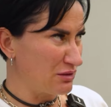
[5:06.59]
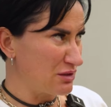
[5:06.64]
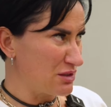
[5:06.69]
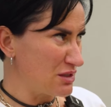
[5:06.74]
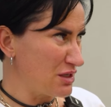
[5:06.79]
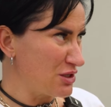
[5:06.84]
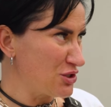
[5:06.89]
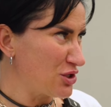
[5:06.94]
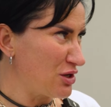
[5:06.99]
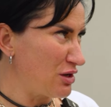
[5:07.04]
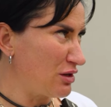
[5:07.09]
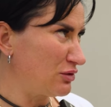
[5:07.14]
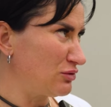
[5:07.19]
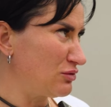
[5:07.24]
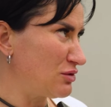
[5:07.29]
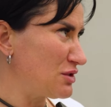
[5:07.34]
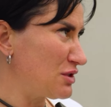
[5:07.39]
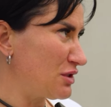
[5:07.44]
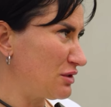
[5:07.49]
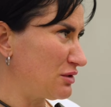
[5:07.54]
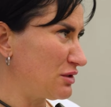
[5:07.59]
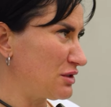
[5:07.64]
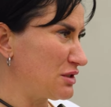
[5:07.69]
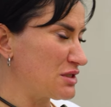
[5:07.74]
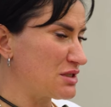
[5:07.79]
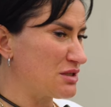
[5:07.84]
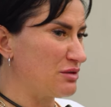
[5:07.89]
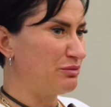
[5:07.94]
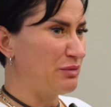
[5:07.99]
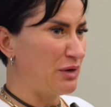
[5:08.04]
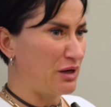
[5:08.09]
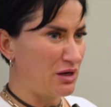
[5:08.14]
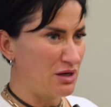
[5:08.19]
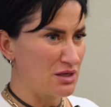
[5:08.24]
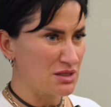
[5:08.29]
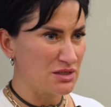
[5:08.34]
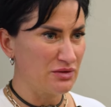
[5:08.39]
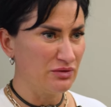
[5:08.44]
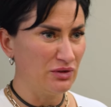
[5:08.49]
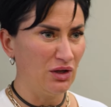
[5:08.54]
Ты знаешь, как оно да. делается?
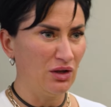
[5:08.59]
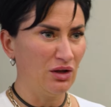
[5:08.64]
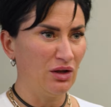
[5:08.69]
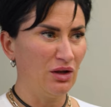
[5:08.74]
Показывай.